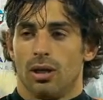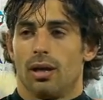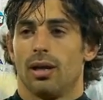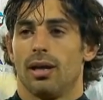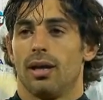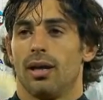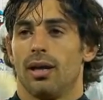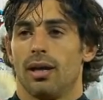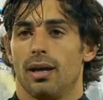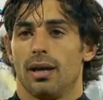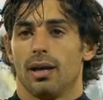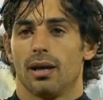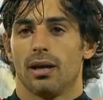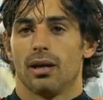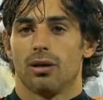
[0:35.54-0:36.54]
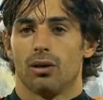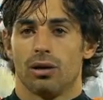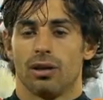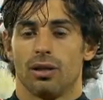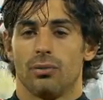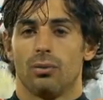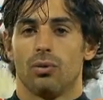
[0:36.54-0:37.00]
Eh, con
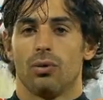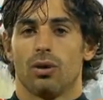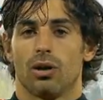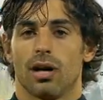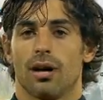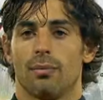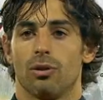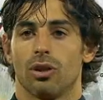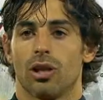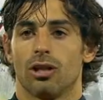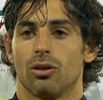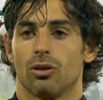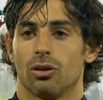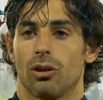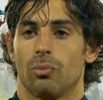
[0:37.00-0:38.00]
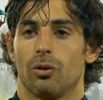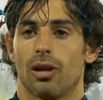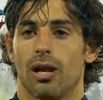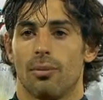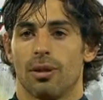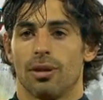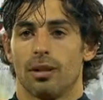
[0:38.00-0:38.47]
este mundo que cambió tanto después de
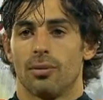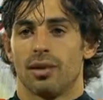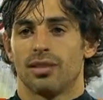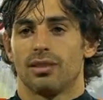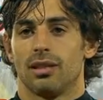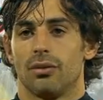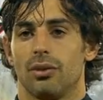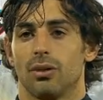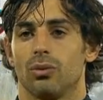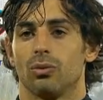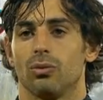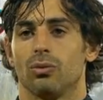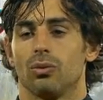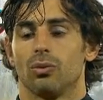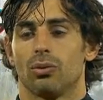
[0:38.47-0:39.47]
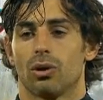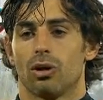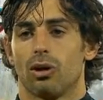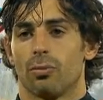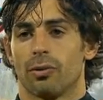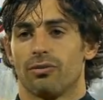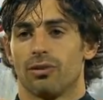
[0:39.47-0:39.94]
la pandemia, que siga viendo un,
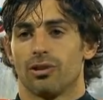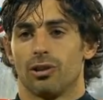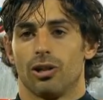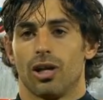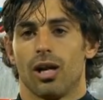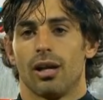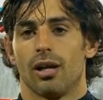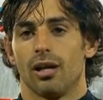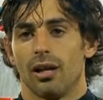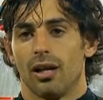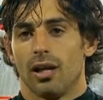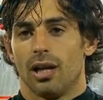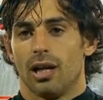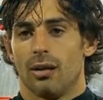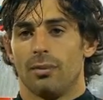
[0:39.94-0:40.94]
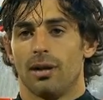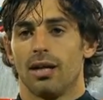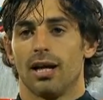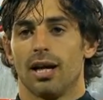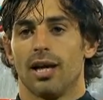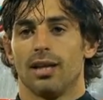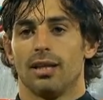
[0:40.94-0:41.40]
torneo profesional en
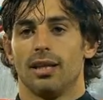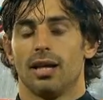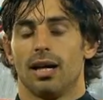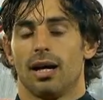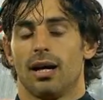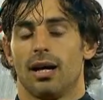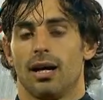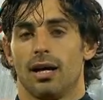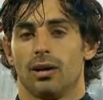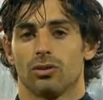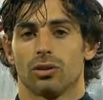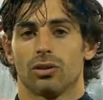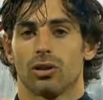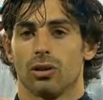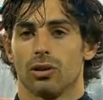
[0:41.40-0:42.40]
América Latina, a nosotros